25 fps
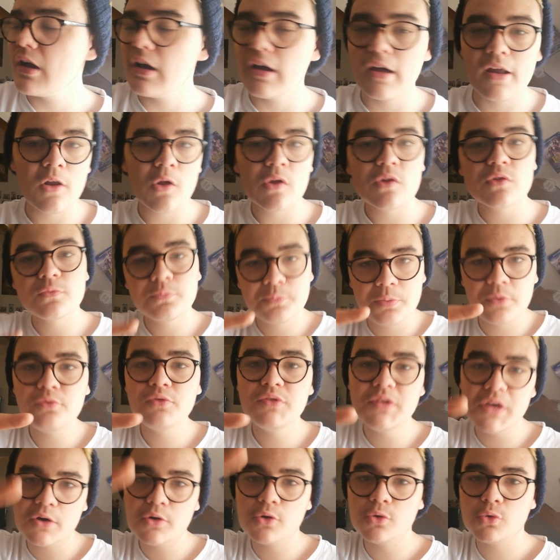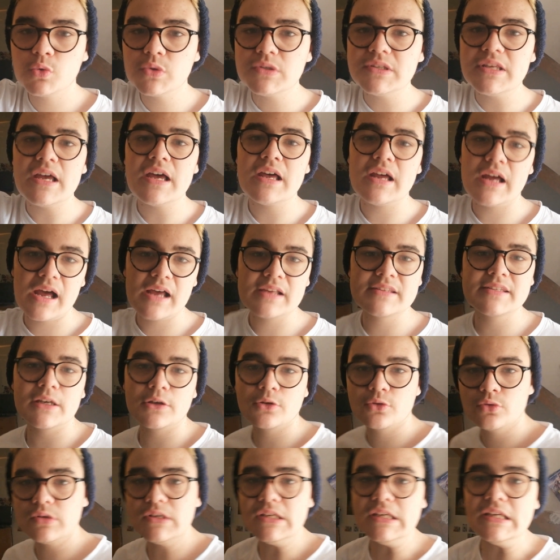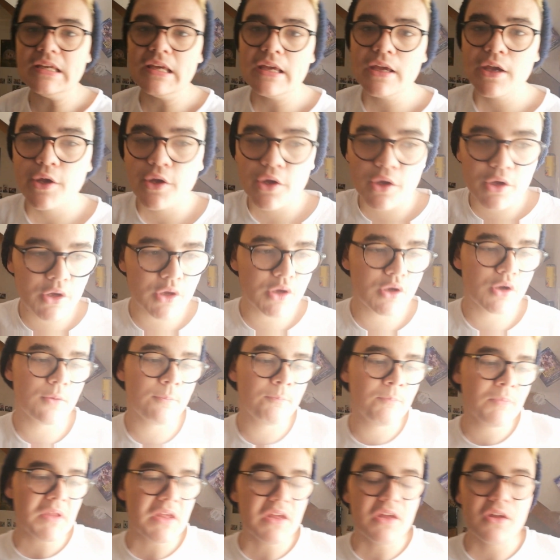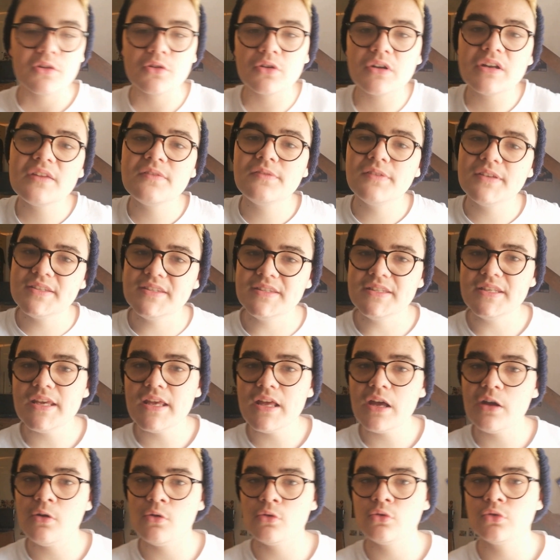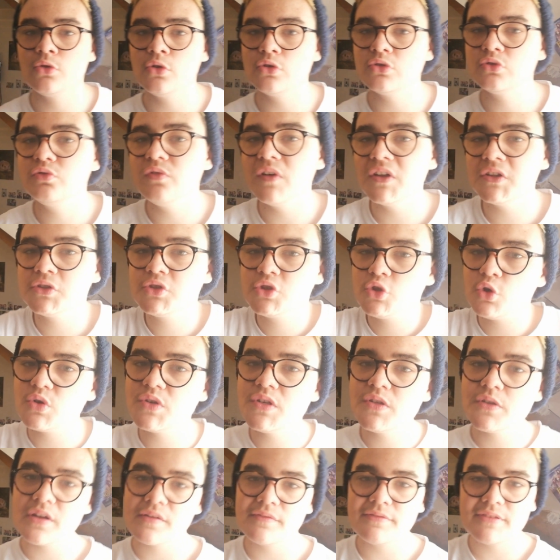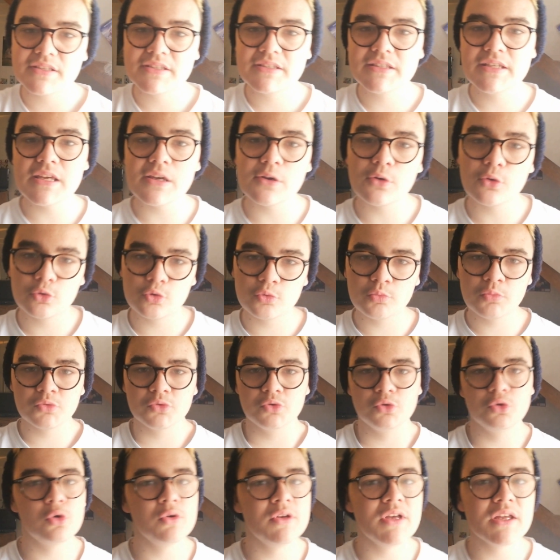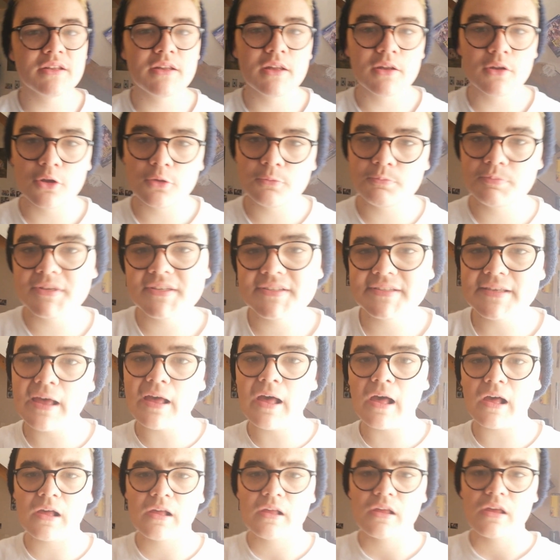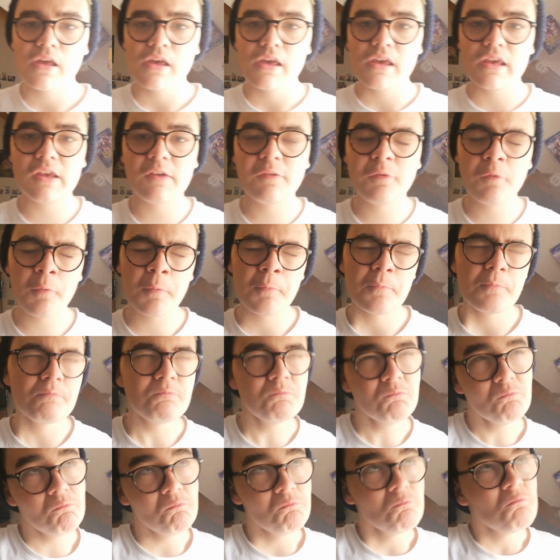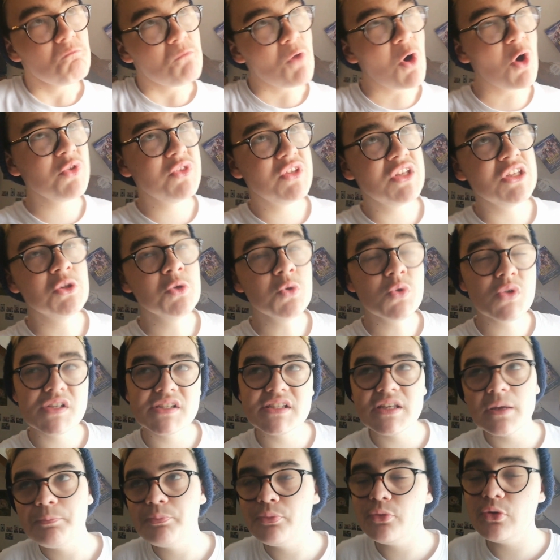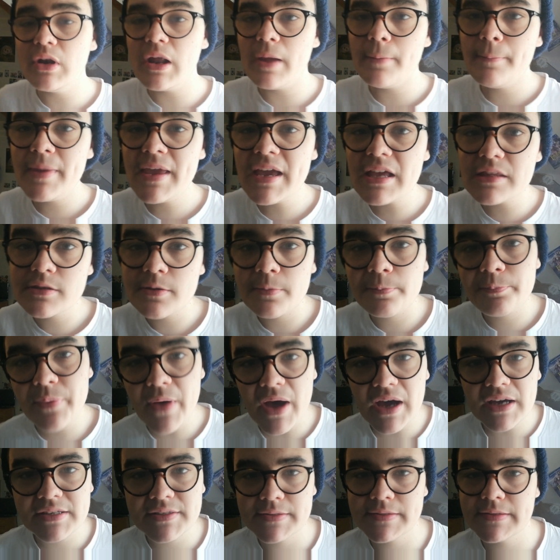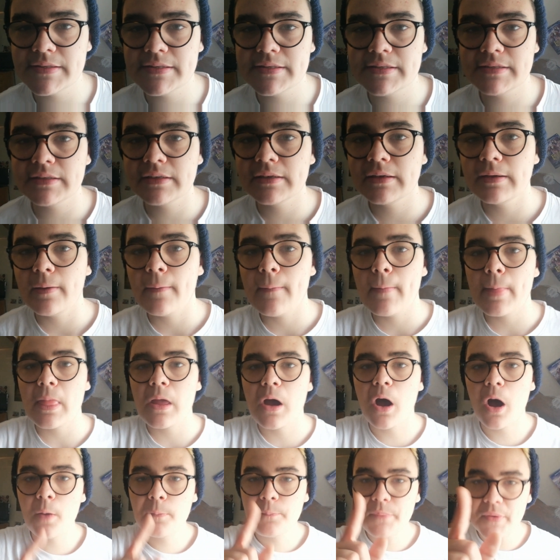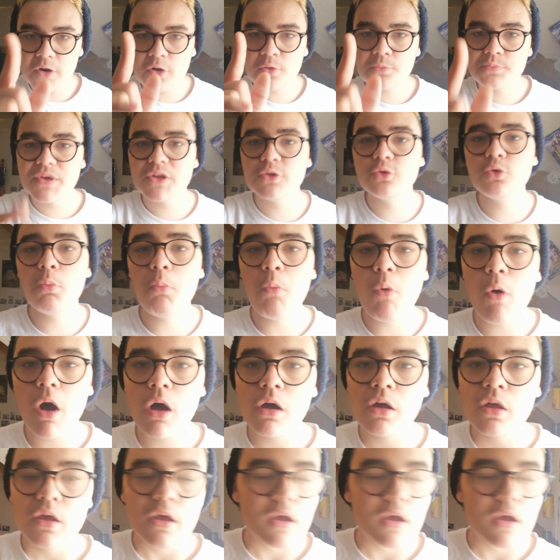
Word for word: alors je peux vous dire que tout ça a circulé euh, dans les vestiaires, quand, tu vas te changer dans les vestiaires, que tout le monde te regarde d'un œil bizarre, ils vont Oh dis donc ça pue la merde par ici en parlant bien de moi,